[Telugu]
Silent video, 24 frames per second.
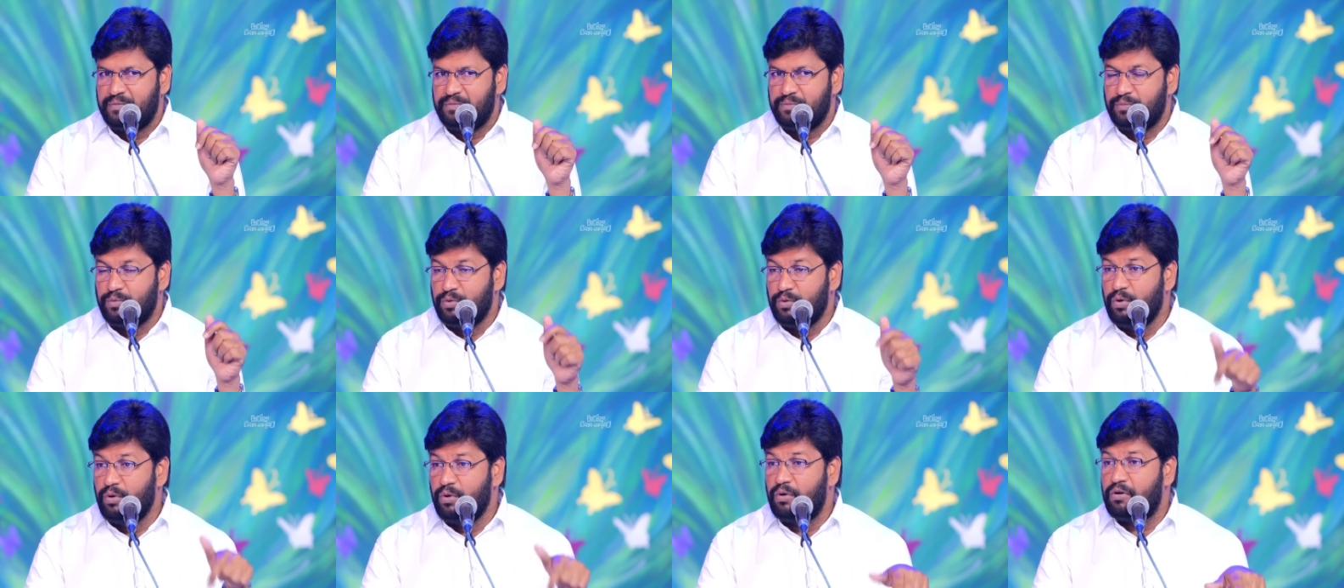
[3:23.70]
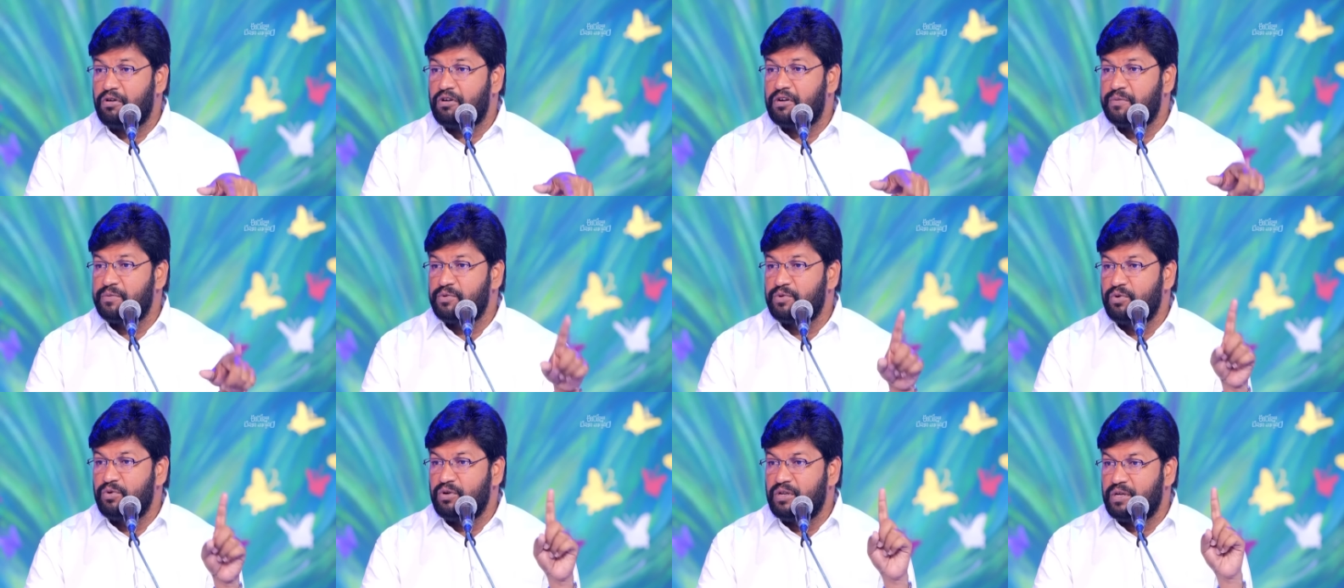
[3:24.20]

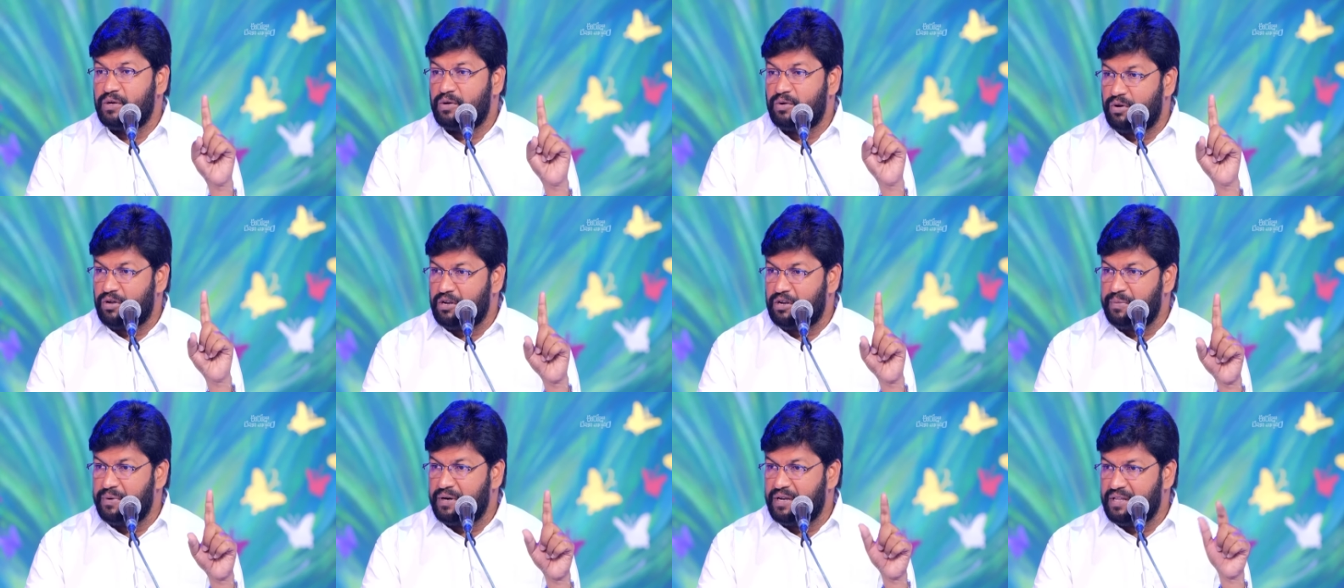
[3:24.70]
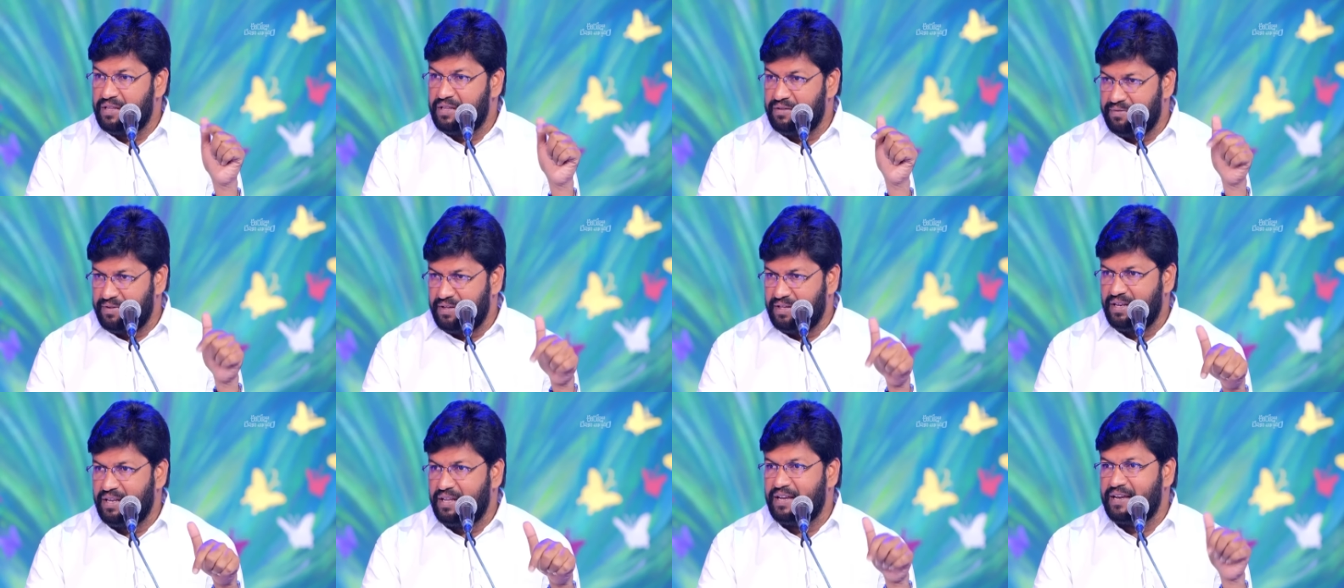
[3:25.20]
భూలోకము నుండి కొనబడిన
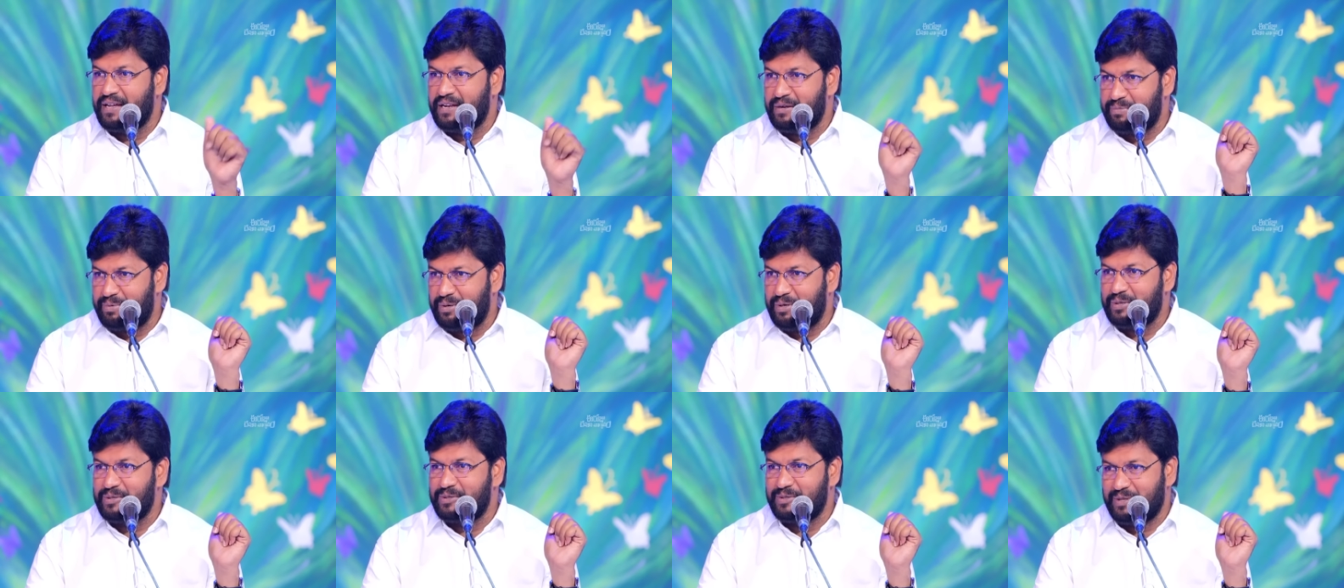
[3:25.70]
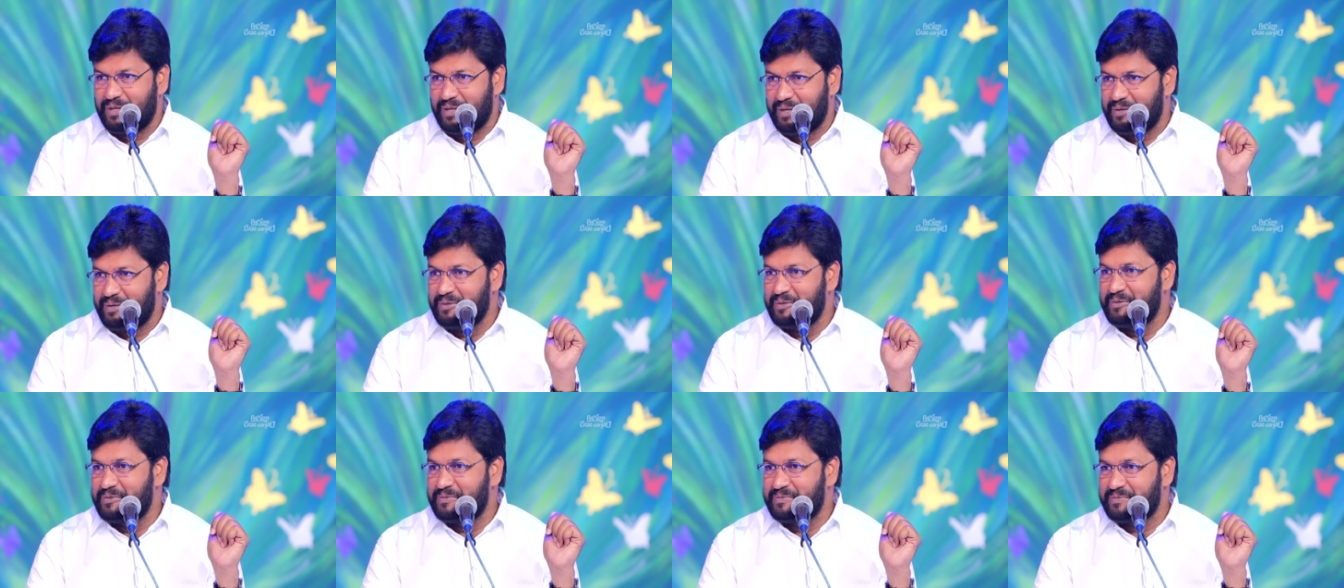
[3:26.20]
వీరే
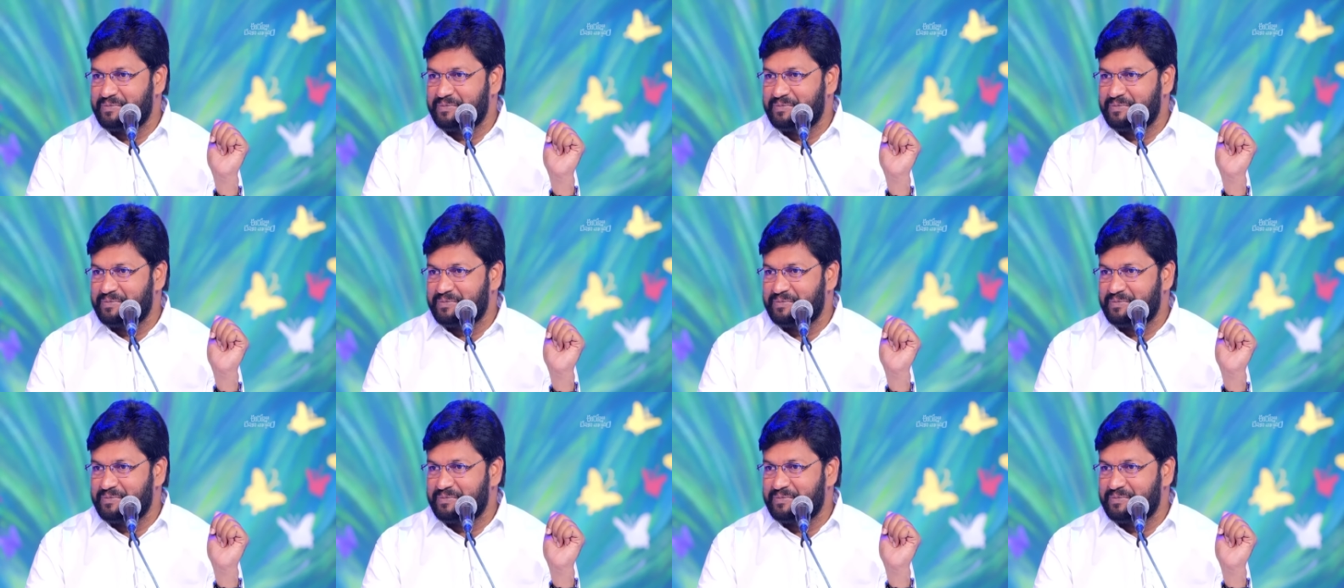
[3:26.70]
కనపడుతున్నారు